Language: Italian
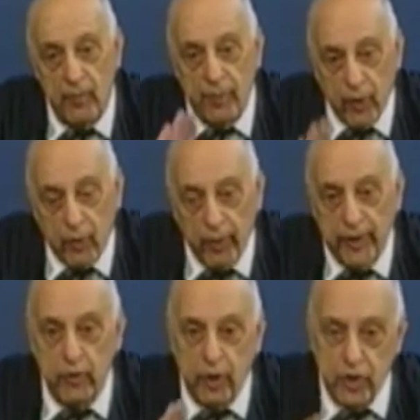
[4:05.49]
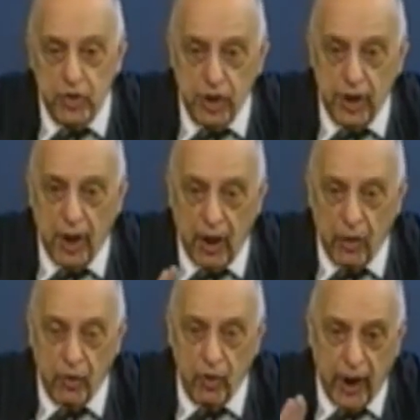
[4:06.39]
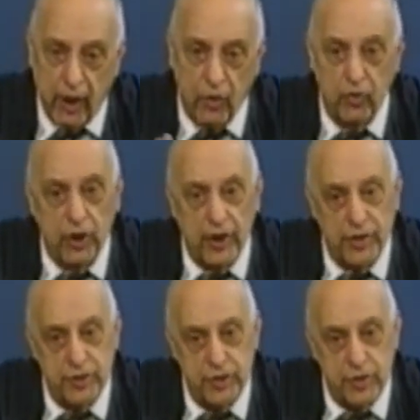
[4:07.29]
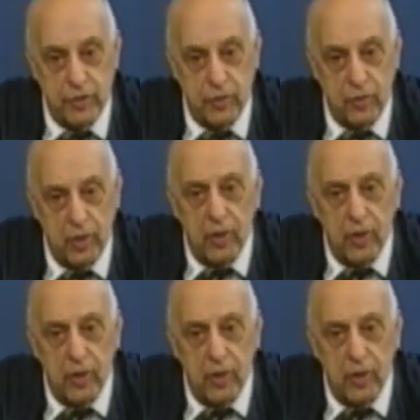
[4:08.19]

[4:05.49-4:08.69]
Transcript: procuratore generale onorario di Cassazione,